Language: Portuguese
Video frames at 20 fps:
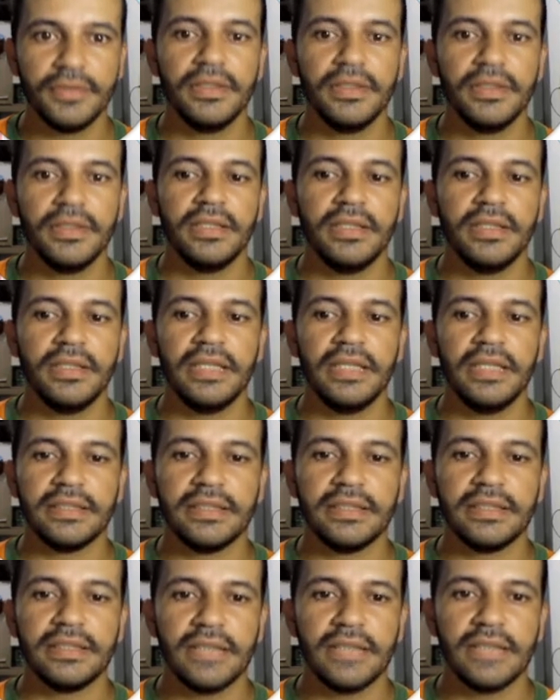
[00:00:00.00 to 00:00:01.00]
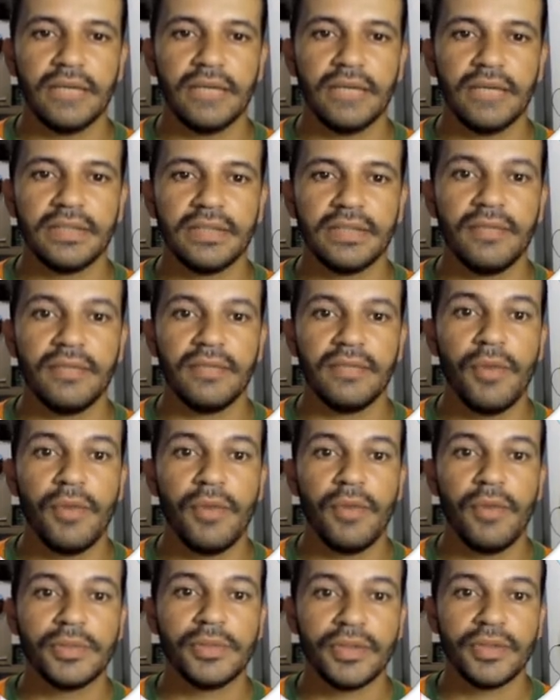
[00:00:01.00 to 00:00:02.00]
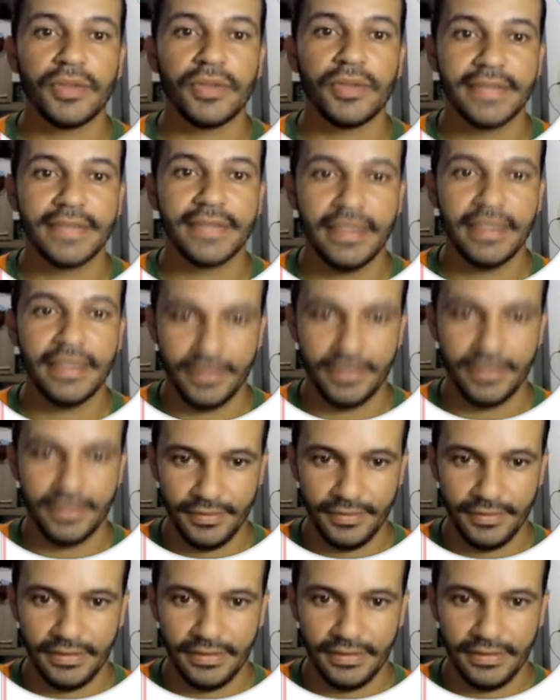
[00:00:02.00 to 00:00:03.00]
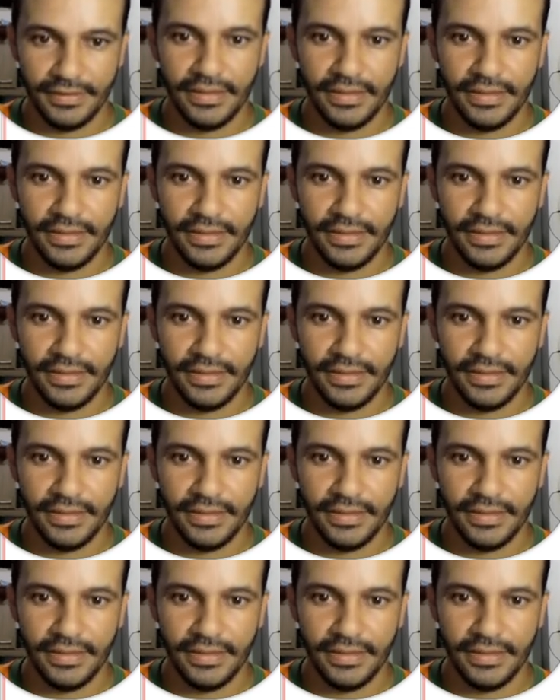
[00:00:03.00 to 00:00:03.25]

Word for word: E essas águas, ela formam os oceanos, certo?